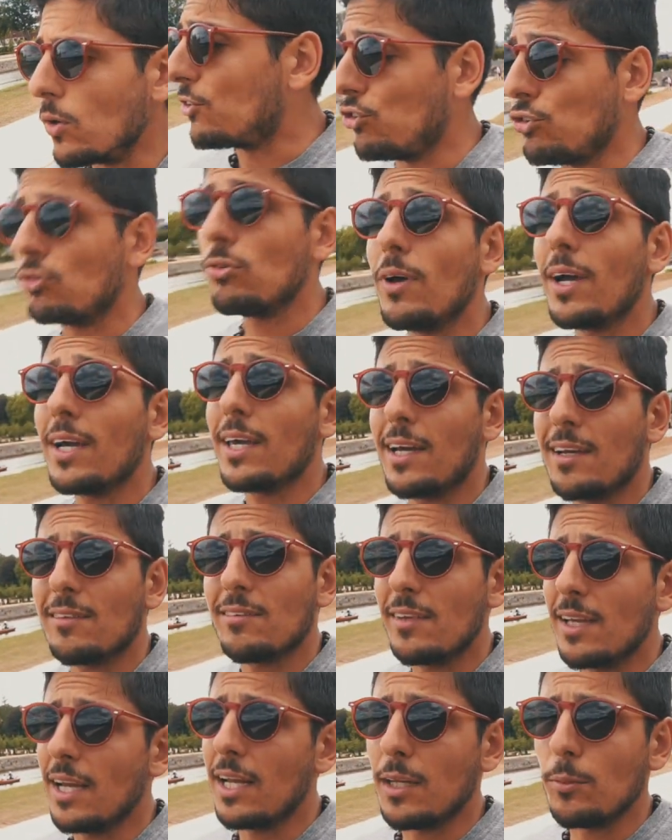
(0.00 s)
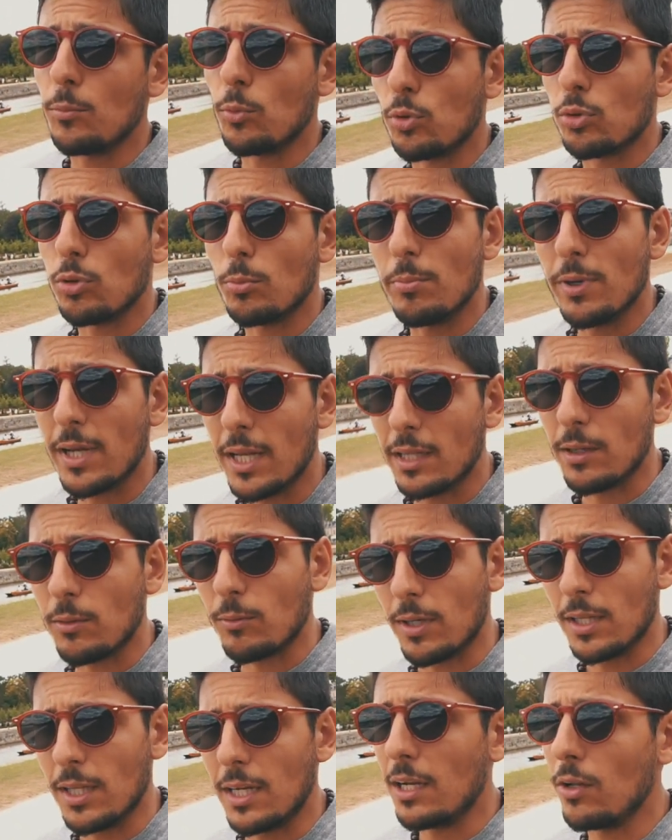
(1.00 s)
Ci sono anche castelli molto belli
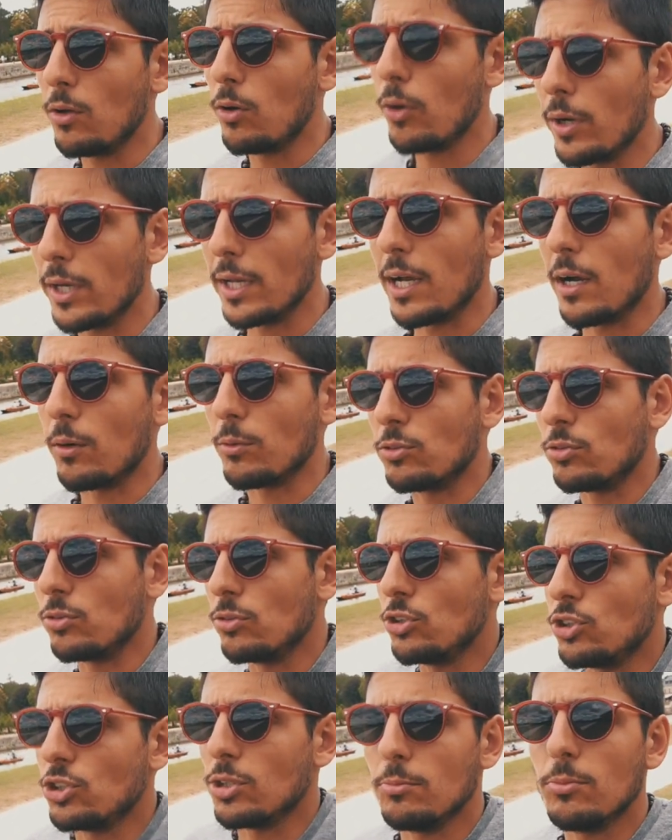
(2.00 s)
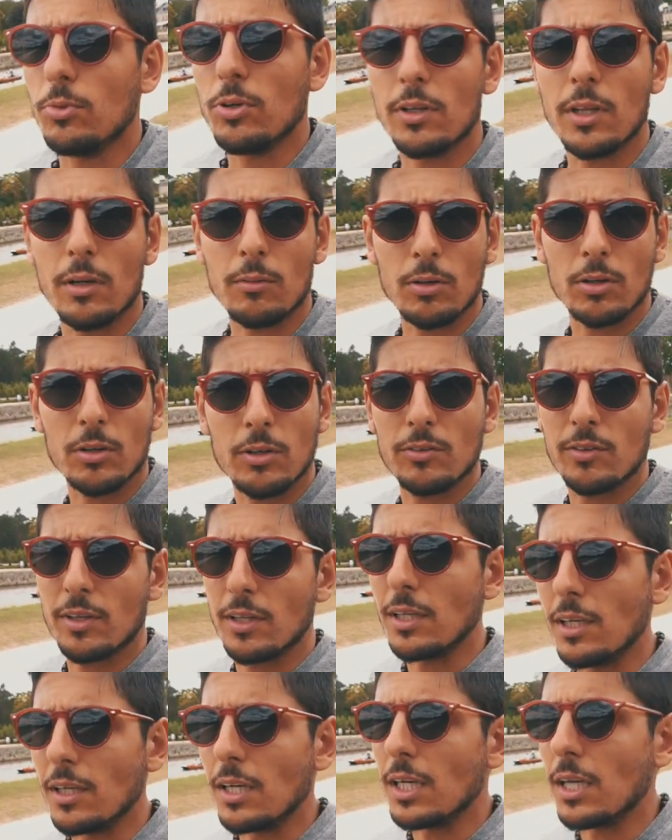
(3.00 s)
qua della Loira, questo di Chambord è qualcosa
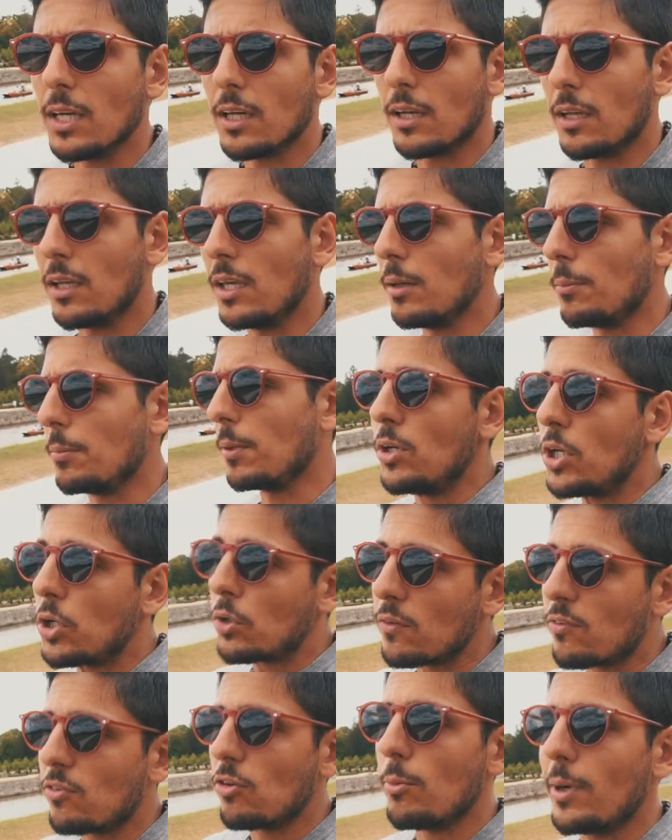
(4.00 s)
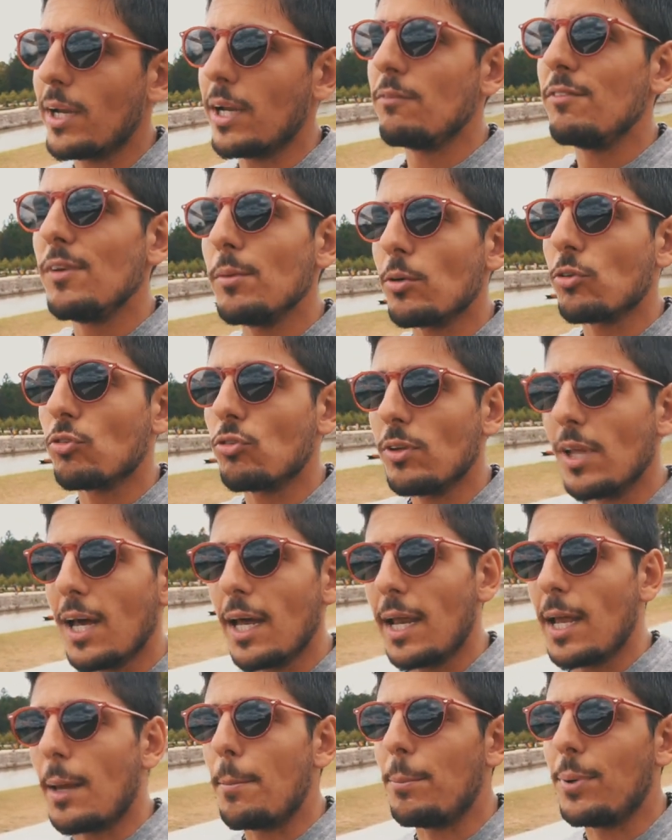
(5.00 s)
di incredibile. Il consiglio magari vi posso
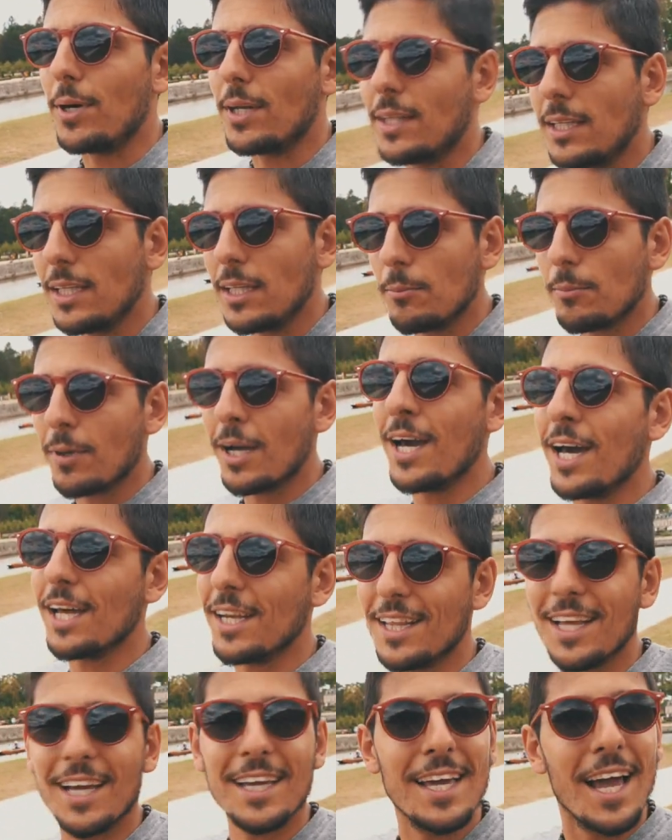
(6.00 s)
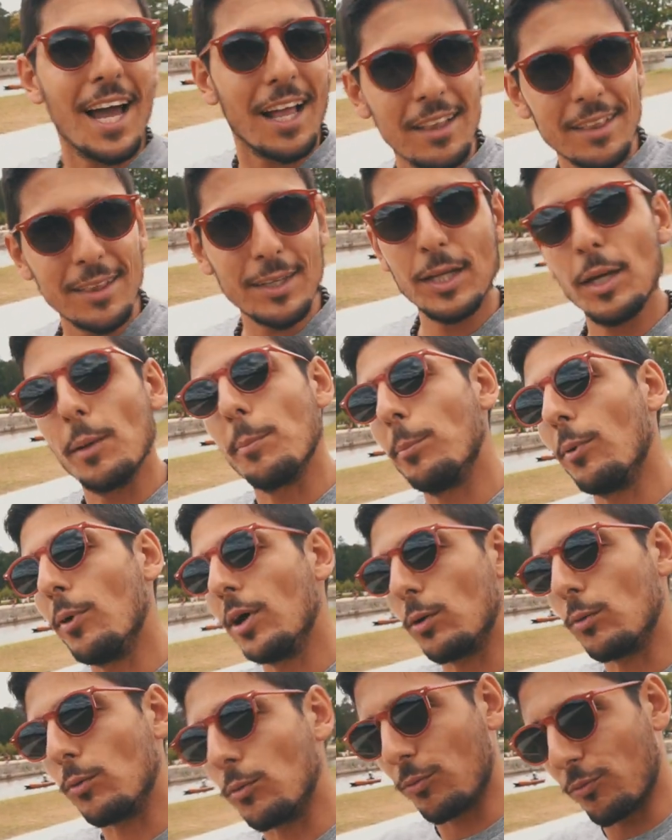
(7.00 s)
dare fare è partire magari dagli altri e
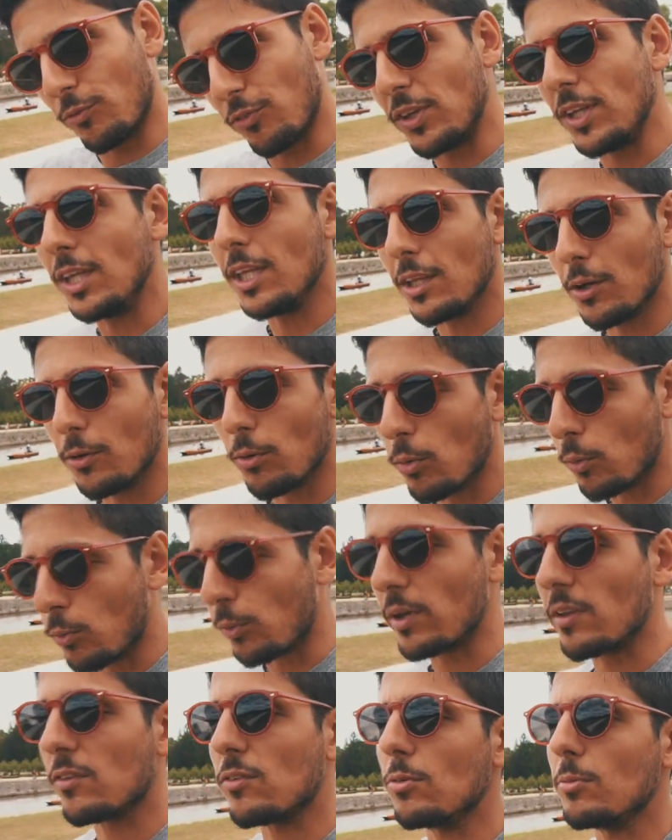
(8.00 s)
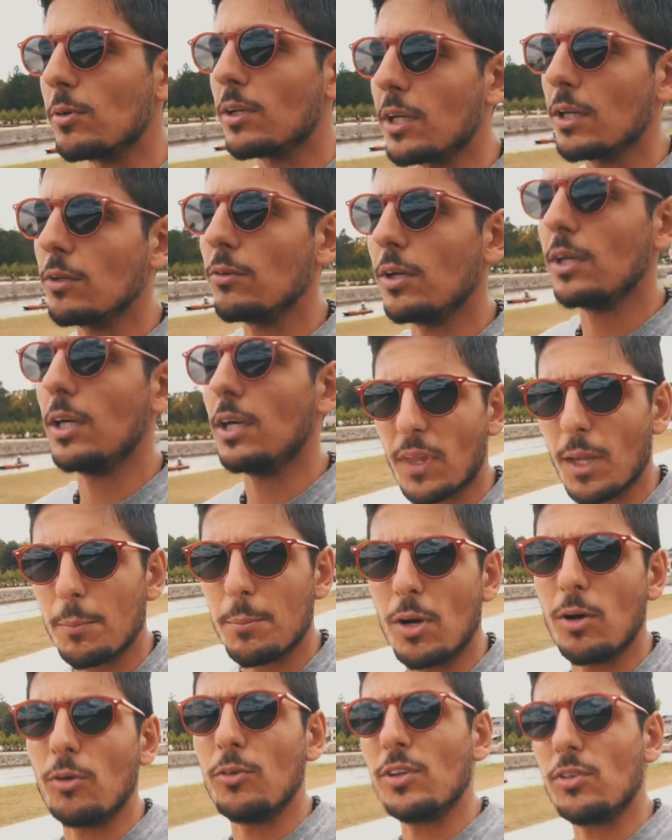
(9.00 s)
poi finite con questo perché noi
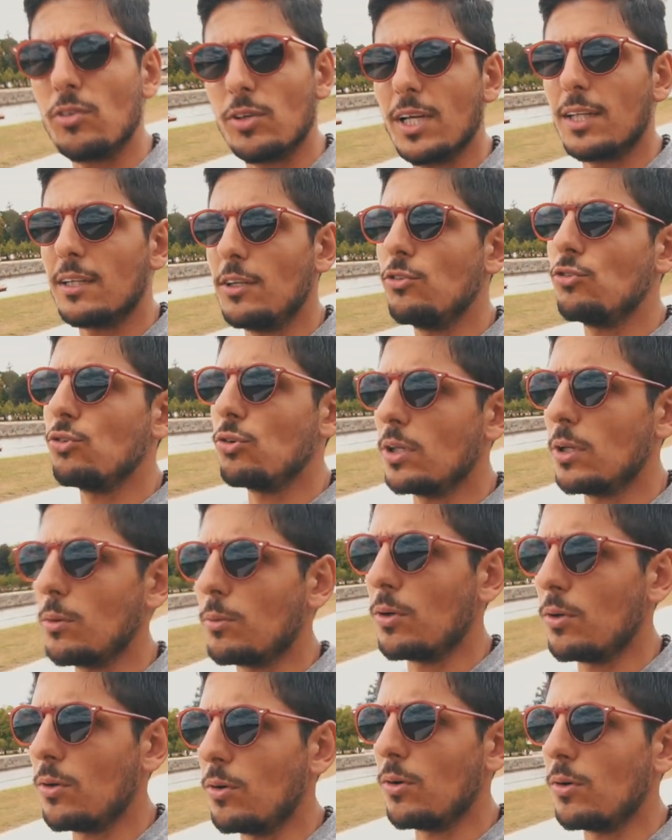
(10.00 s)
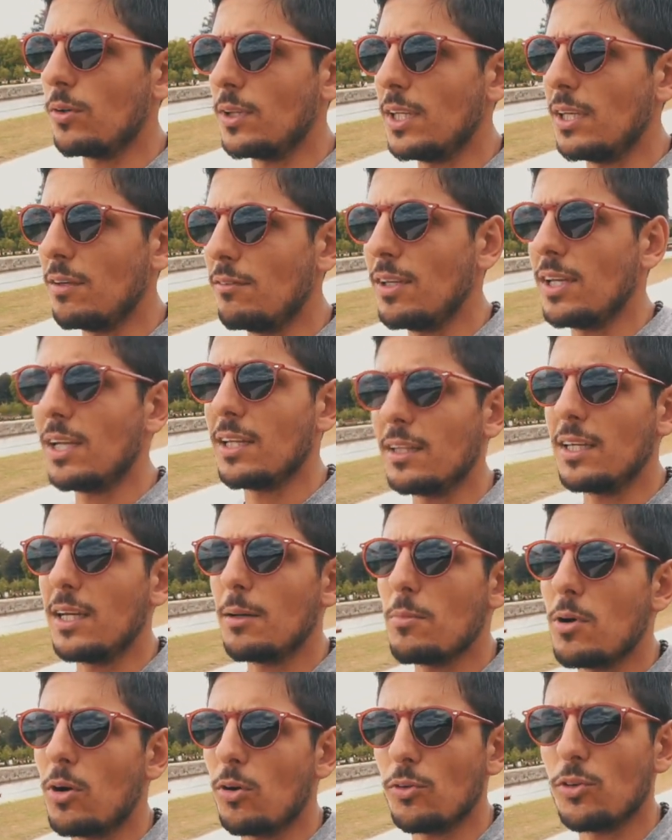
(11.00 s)
abbiamo visto gli altri giorni quello di Vilandria
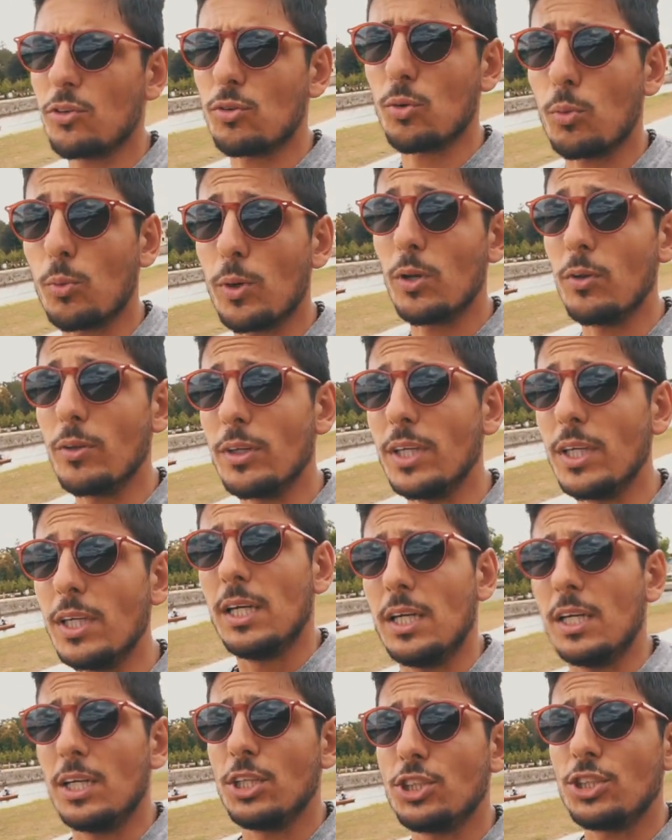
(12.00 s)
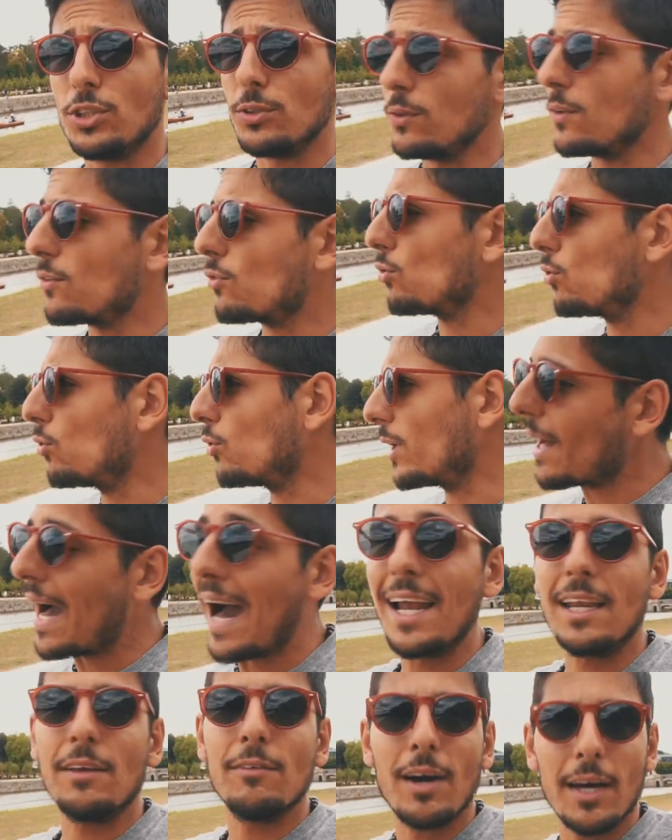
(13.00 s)
abbiamo visto quello di eh, Scenonceau
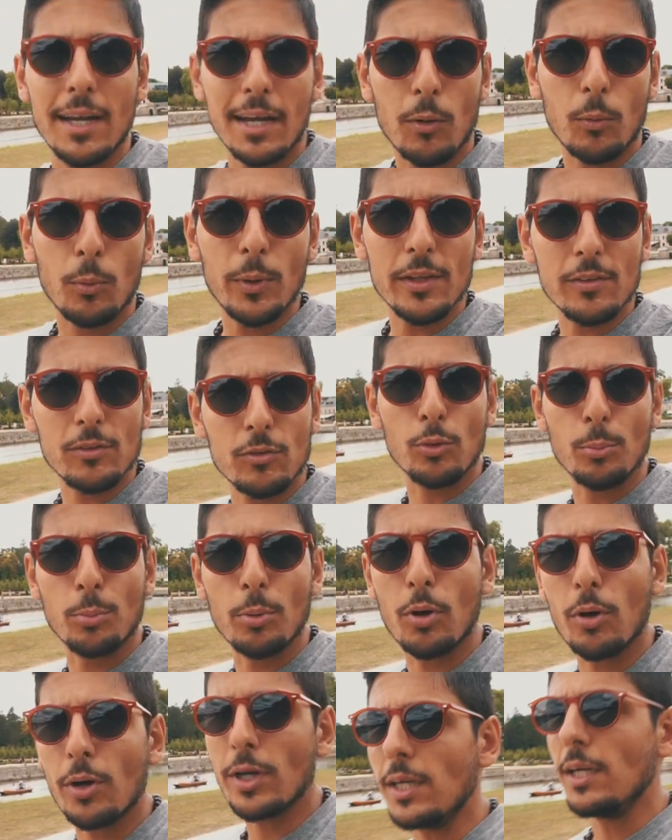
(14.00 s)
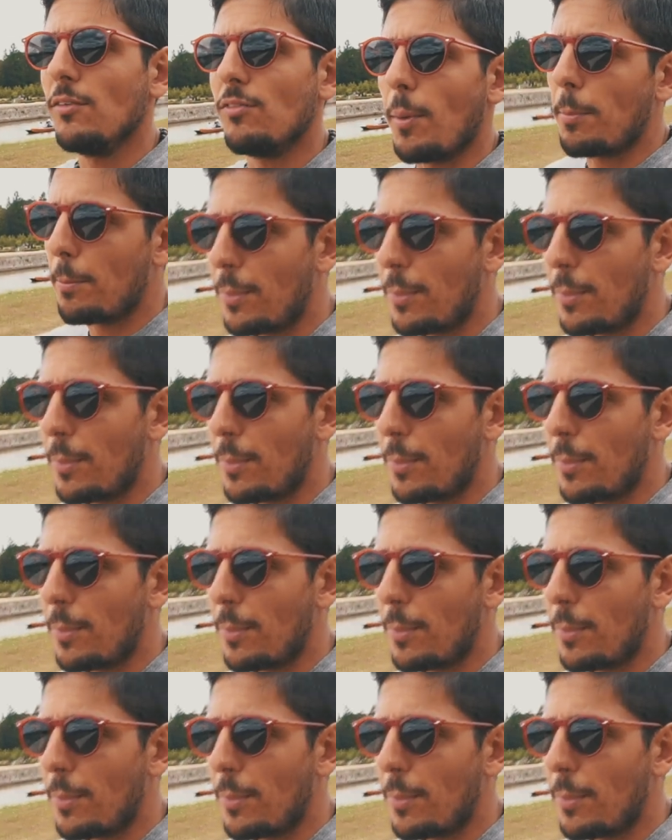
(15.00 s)
arrivare a questo poi fa